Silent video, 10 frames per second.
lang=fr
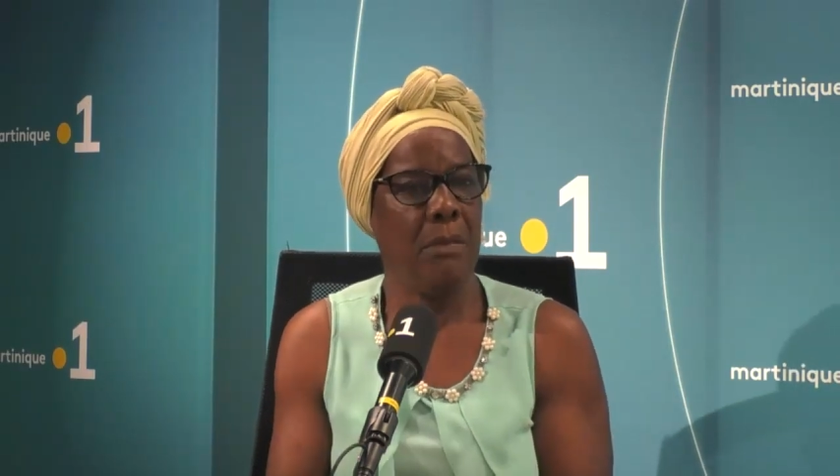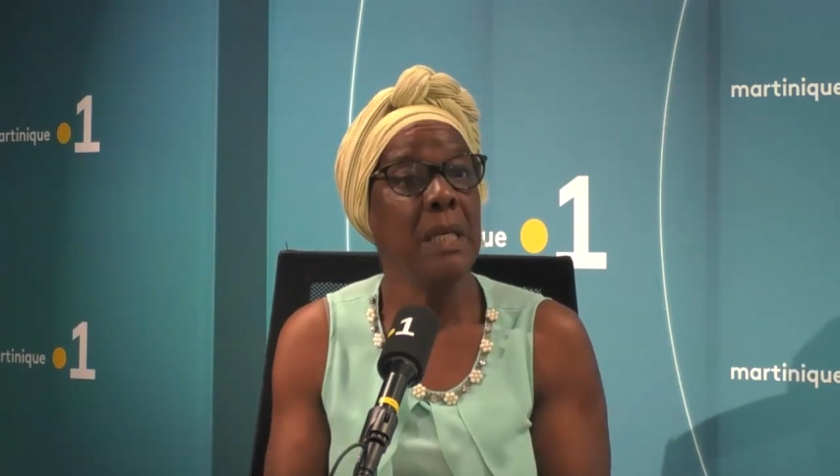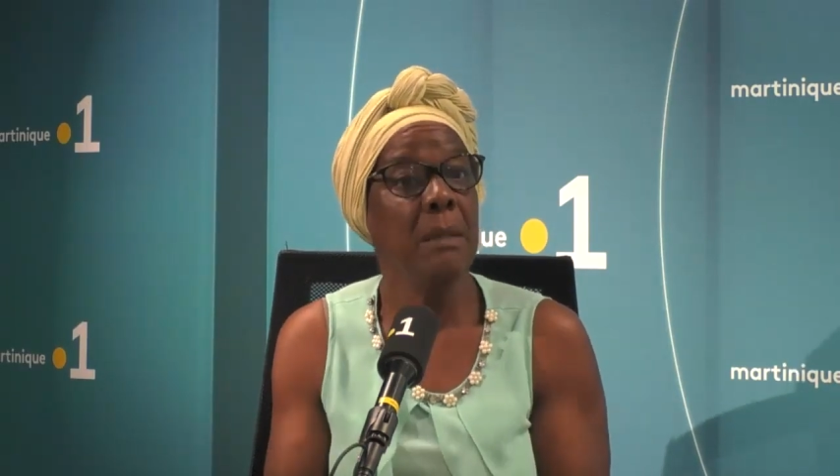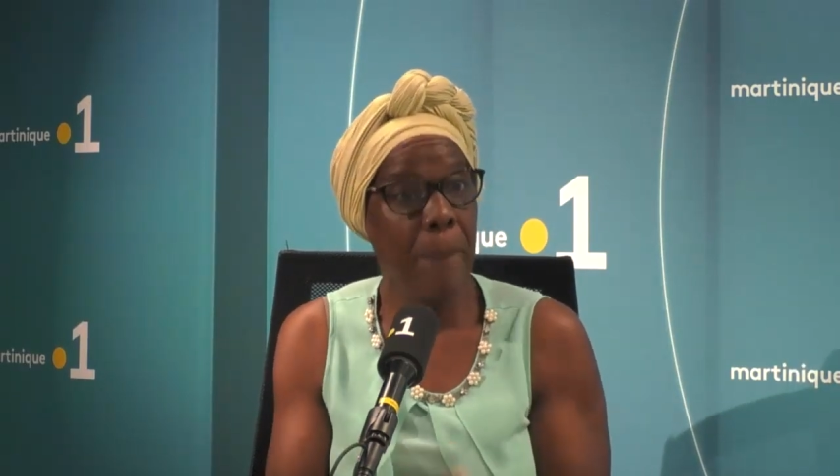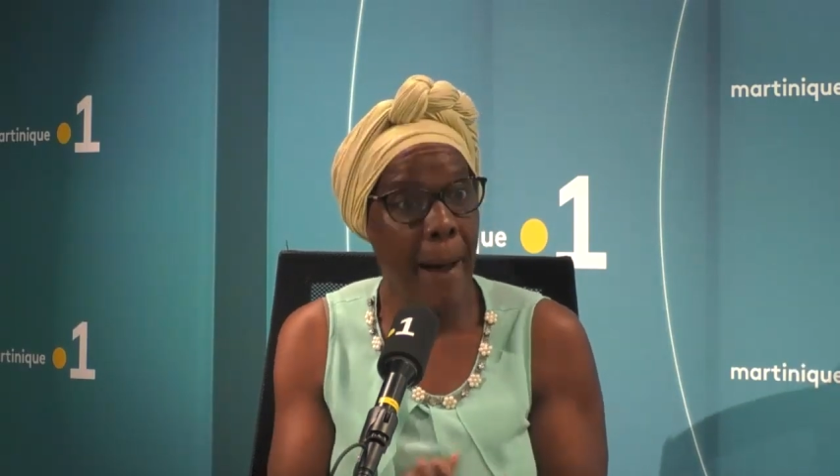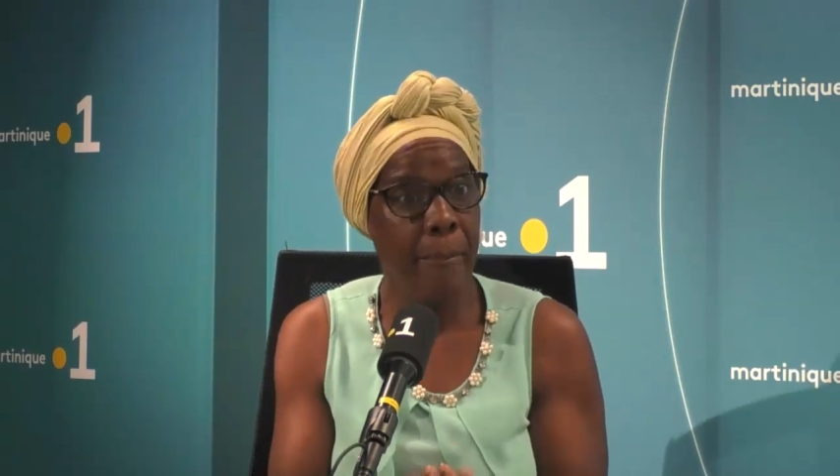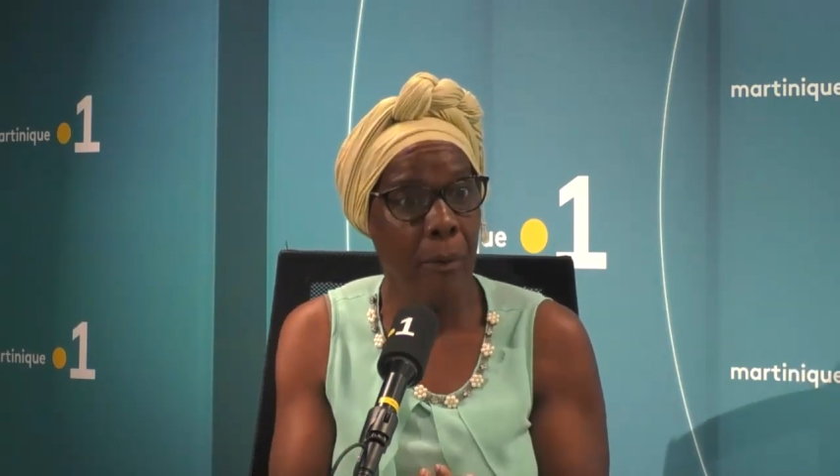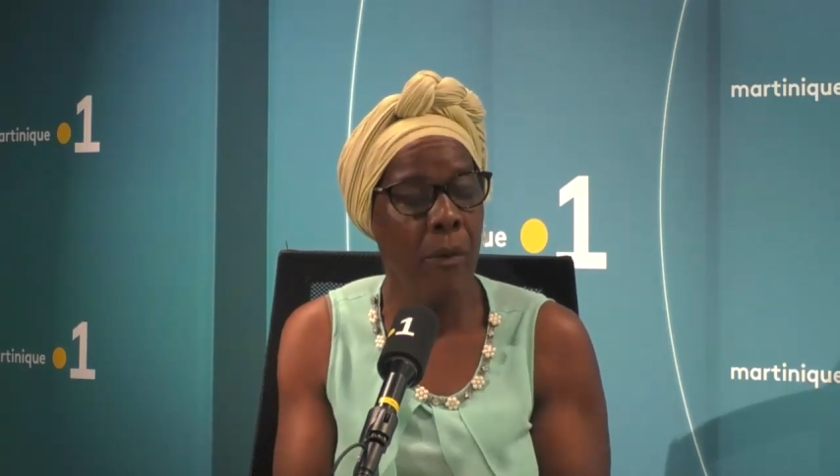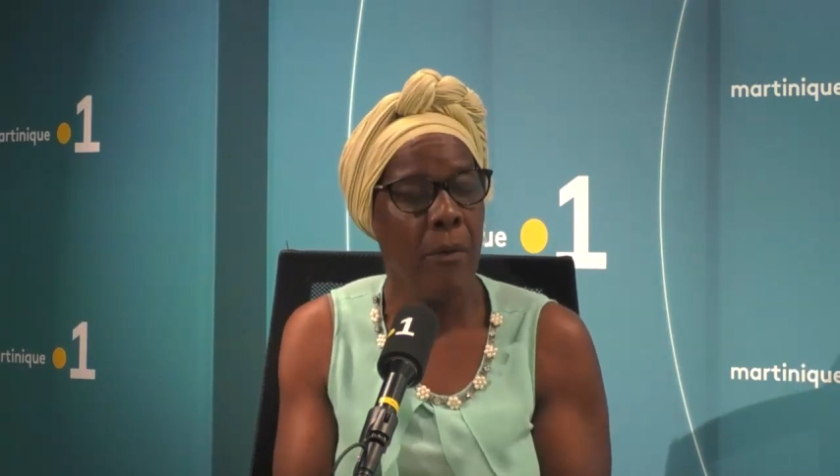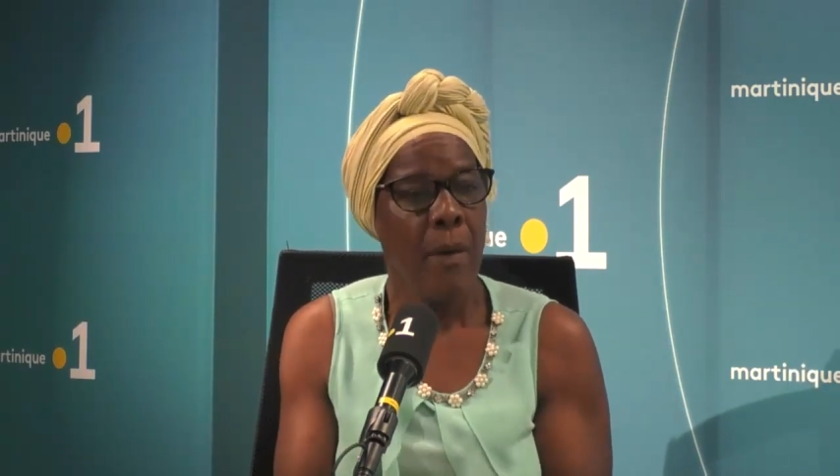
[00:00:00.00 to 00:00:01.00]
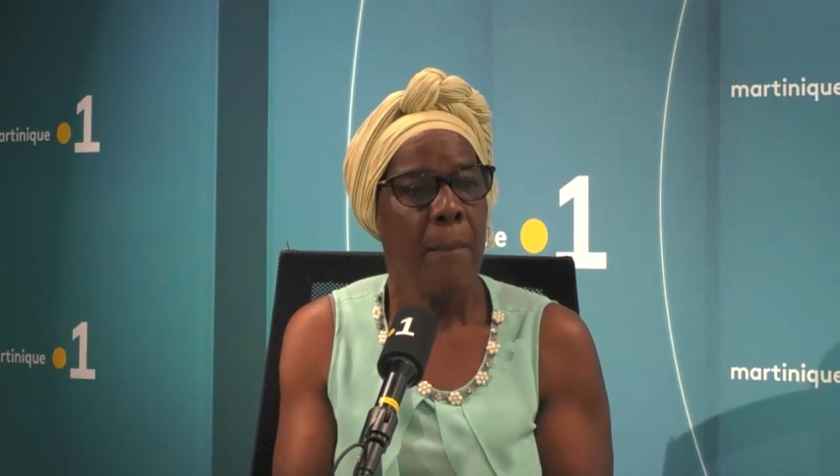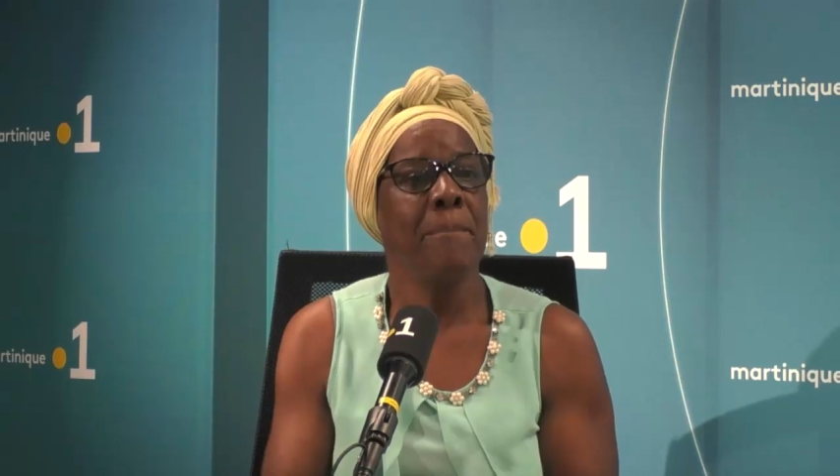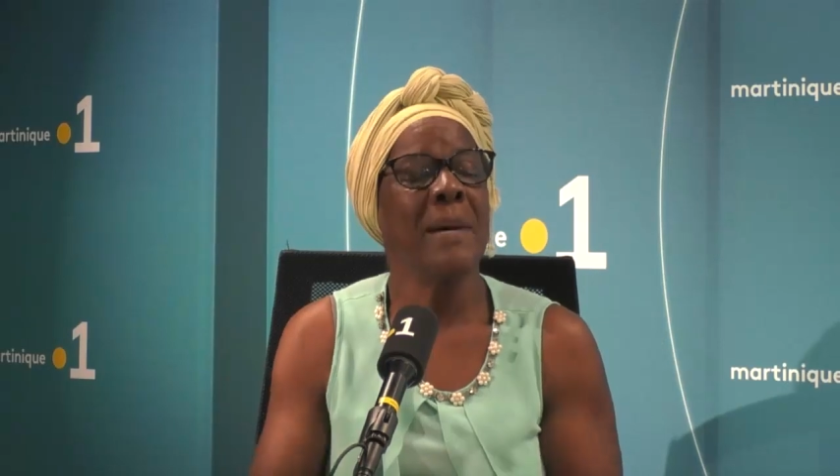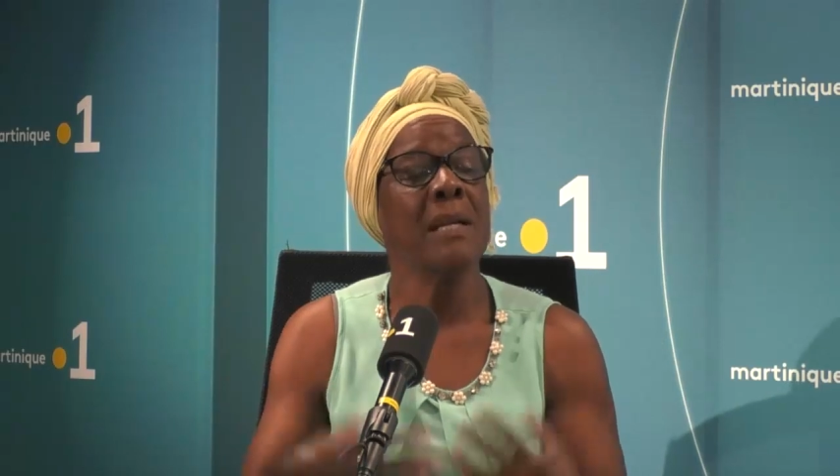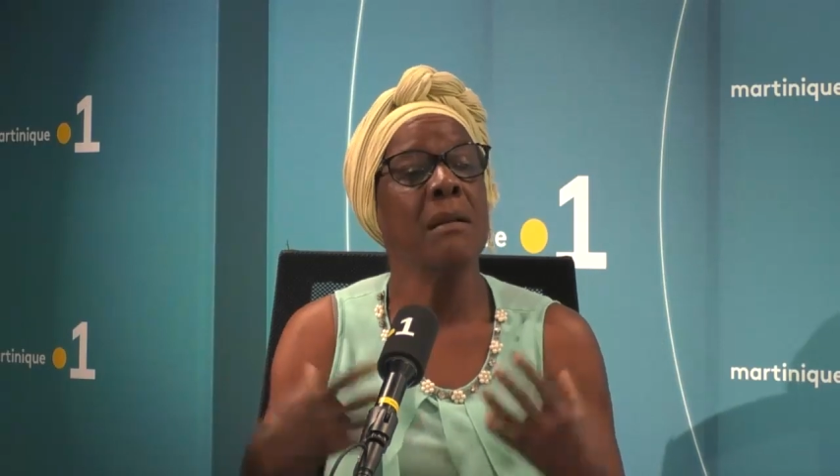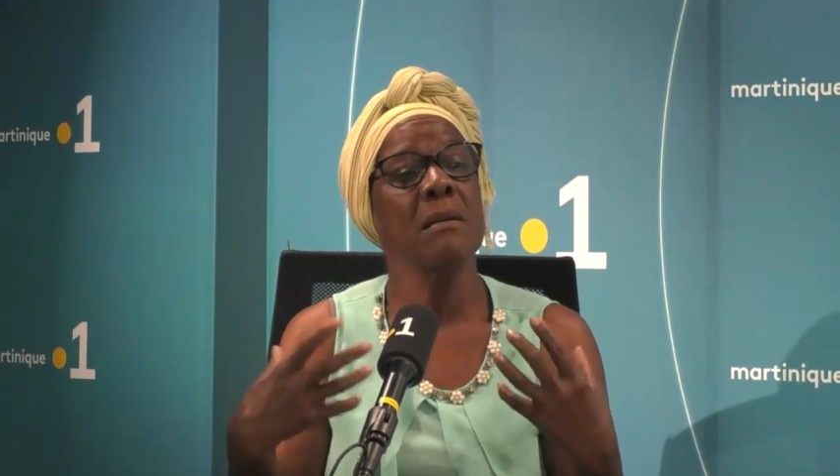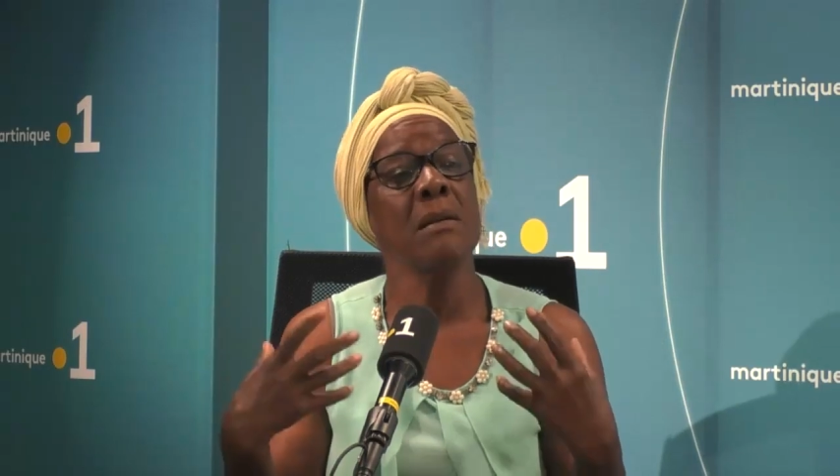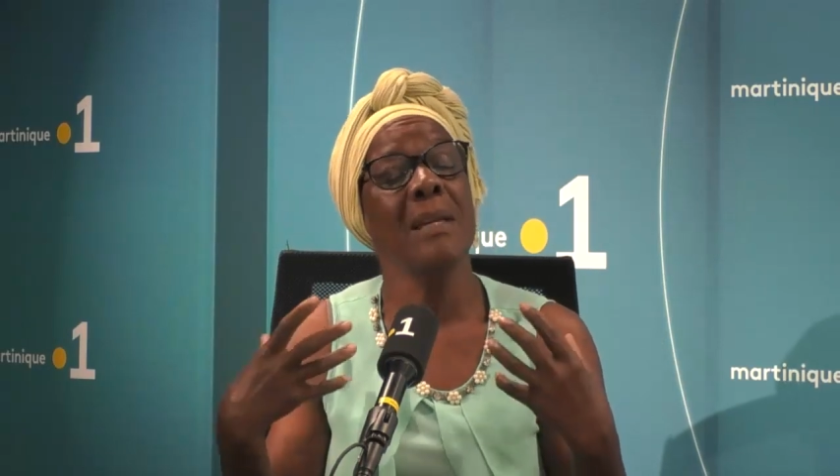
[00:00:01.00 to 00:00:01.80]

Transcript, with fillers: Il pas bon. Maintenant,